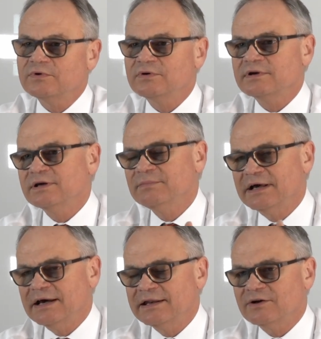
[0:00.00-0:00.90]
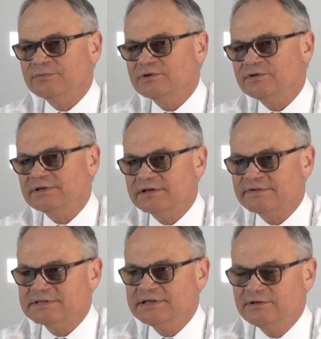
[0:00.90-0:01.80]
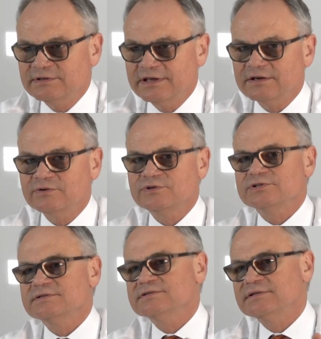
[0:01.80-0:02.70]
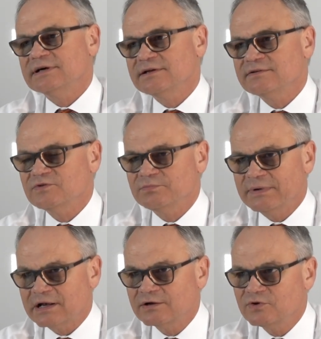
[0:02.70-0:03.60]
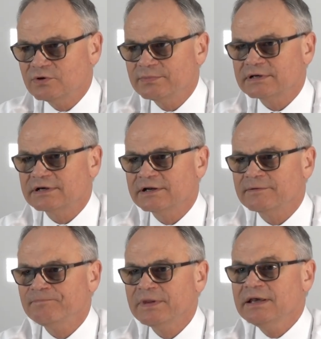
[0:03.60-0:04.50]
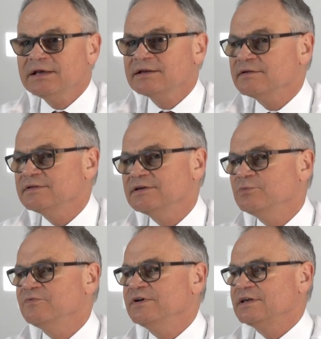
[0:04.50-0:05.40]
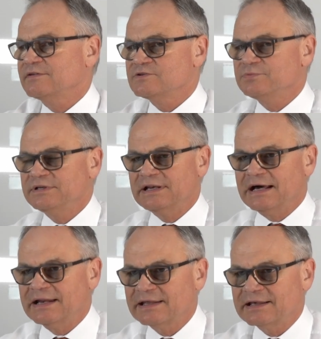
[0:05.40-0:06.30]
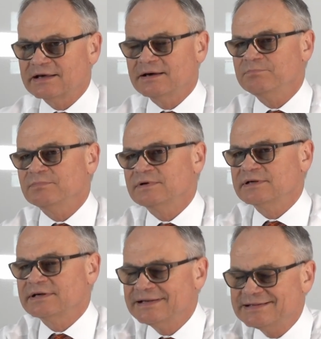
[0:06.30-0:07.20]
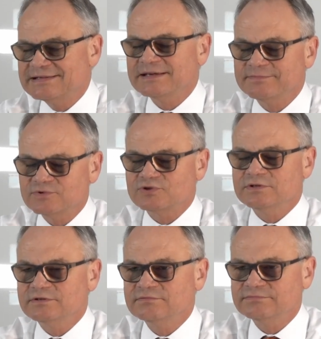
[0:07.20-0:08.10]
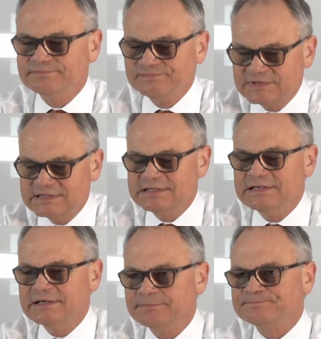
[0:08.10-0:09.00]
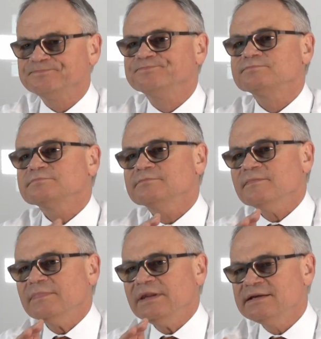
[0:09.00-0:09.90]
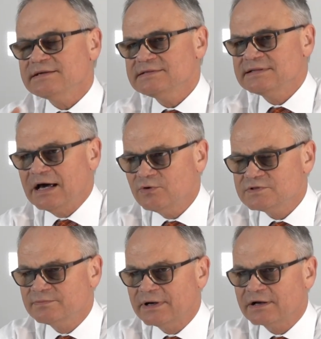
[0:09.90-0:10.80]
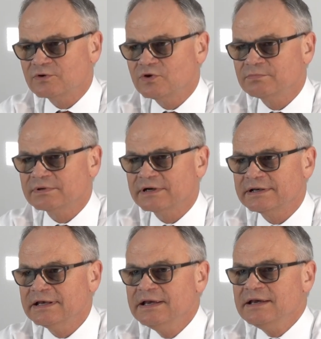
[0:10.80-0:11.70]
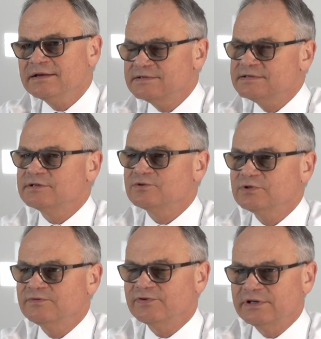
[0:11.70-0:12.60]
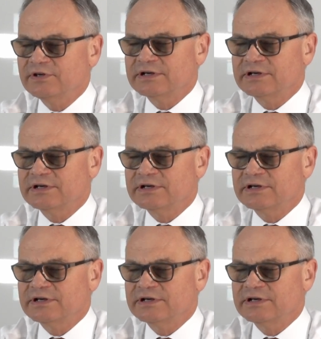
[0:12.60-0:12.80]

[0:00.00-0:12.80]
oder im Laderaum natürlich etwas hin und her rutscht, dass es da dann zu Macken kommen kann, dass ich, wenn ich etwas über die Ladekante, Entschuldigung, ziehe, dass es da auch zu Macken kommen kann, das ist natürlich völlig